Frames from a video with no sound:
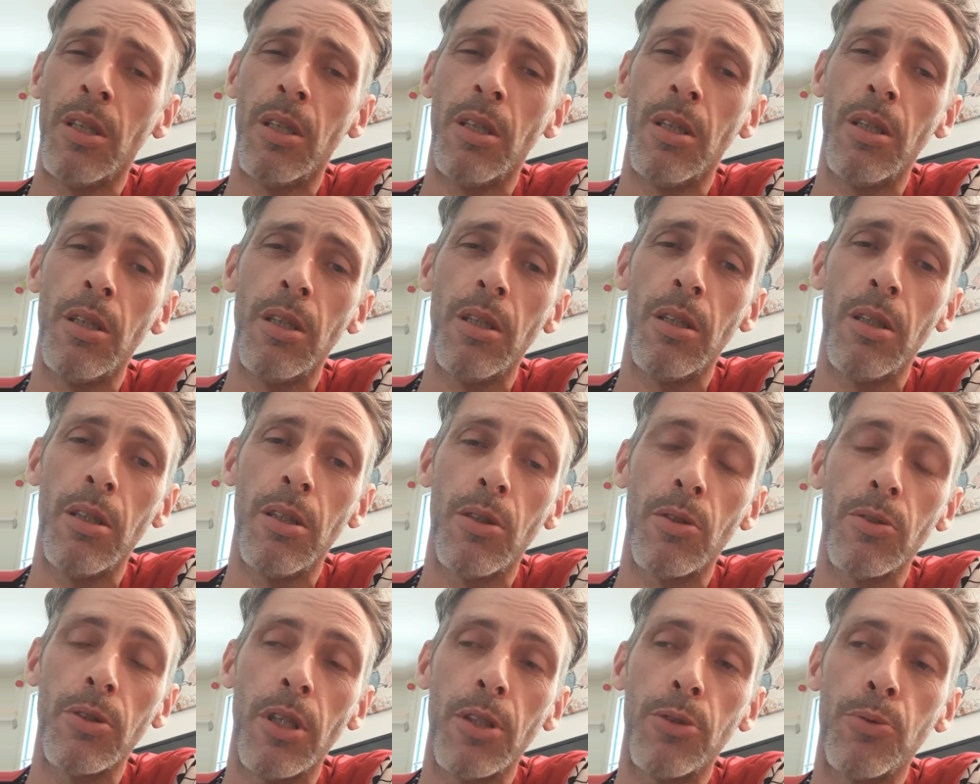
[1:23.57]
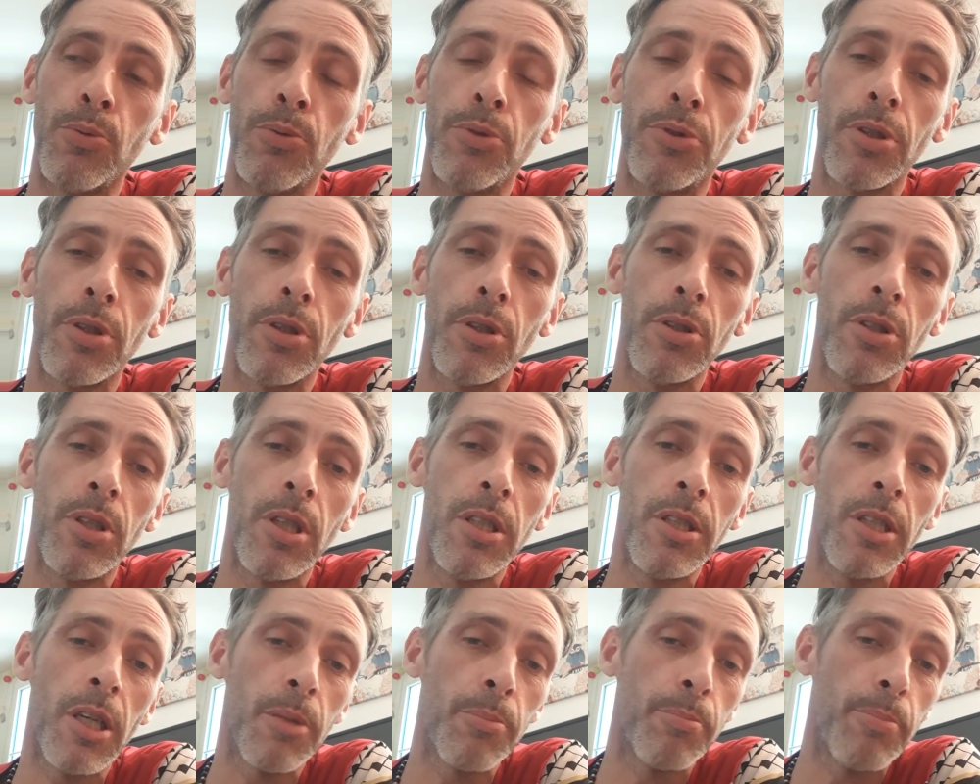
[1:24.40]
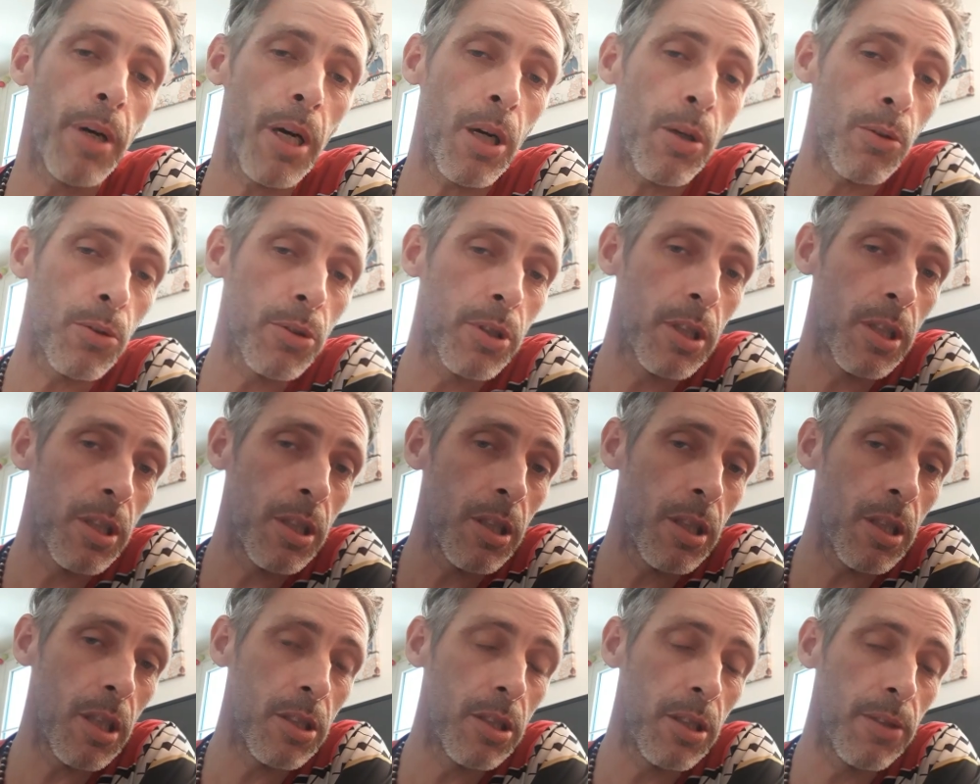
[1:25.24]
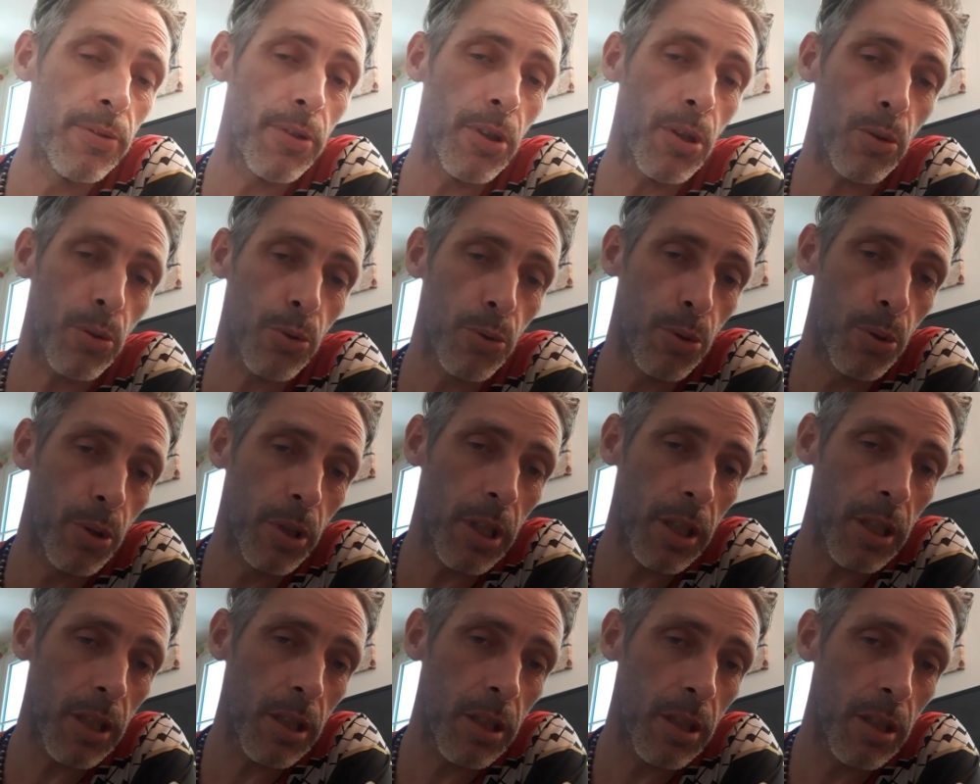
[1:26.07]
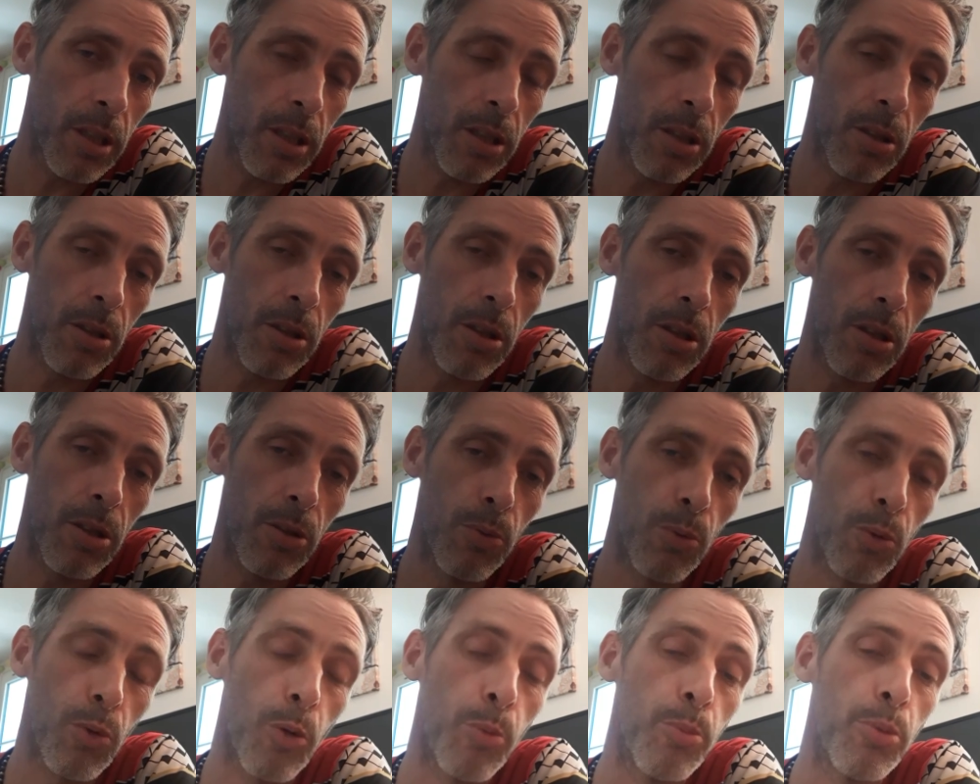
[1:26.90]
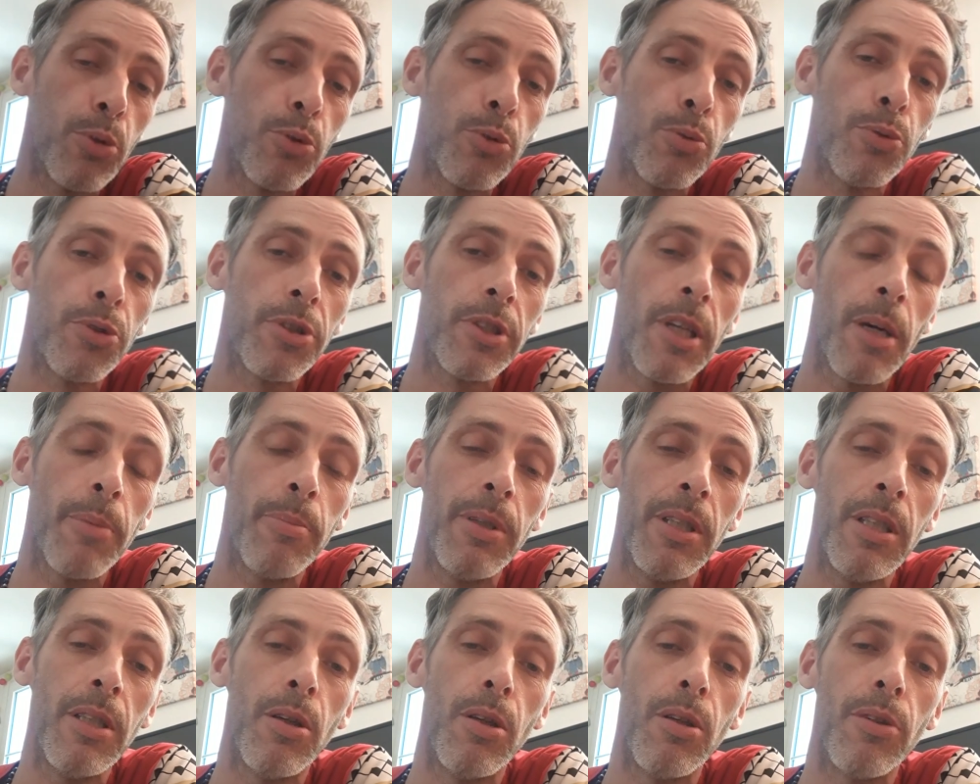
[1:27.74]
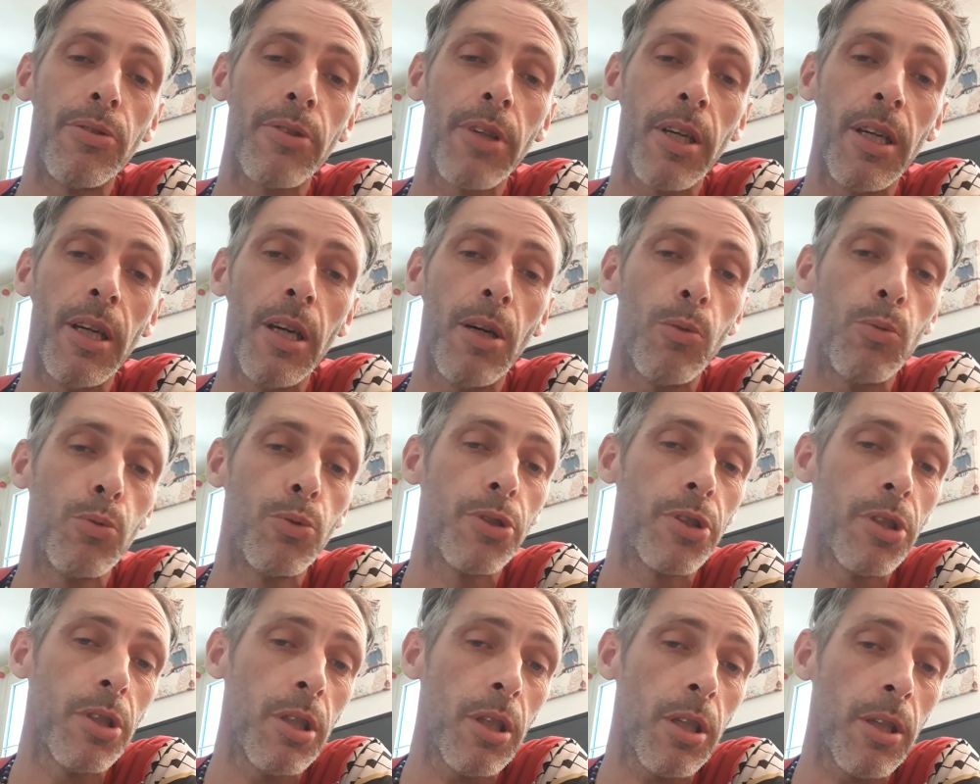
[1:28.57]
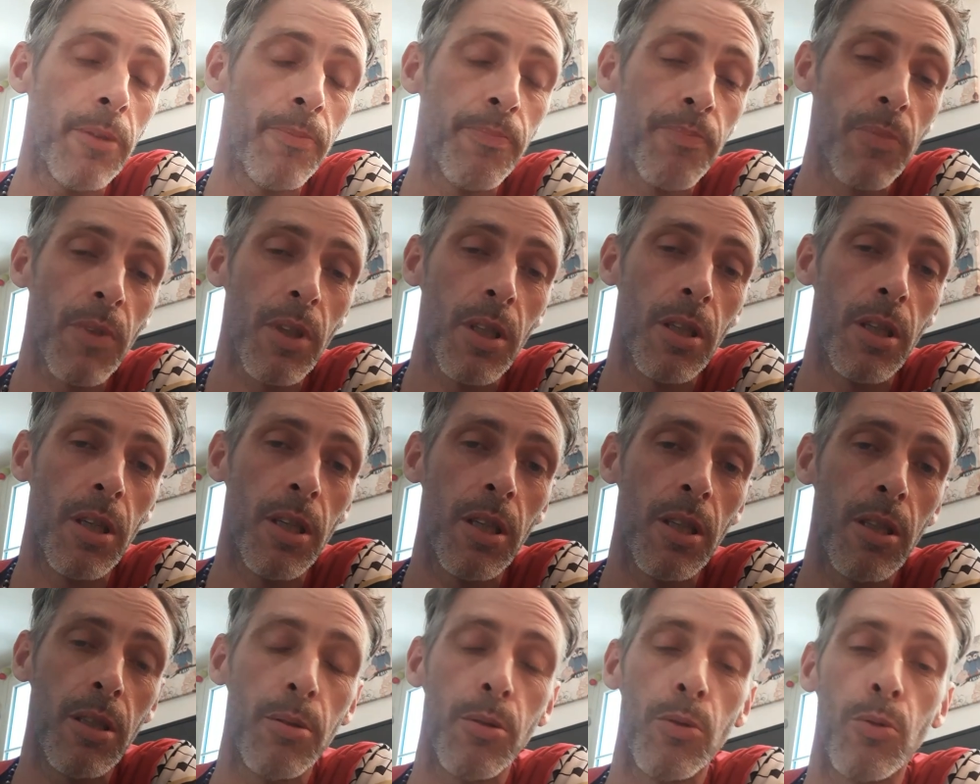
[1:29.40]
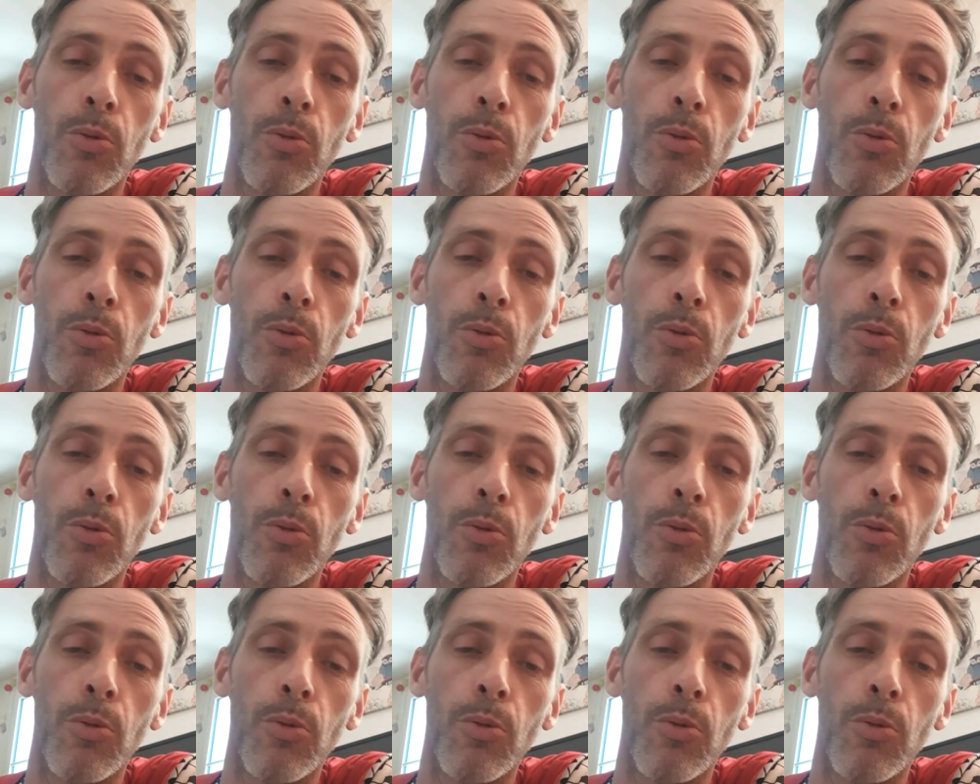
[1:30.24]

on a tous des liens de parenté à différents degrés, euh, donc on peut tous s'appeler euh, frère ou sœur, hein.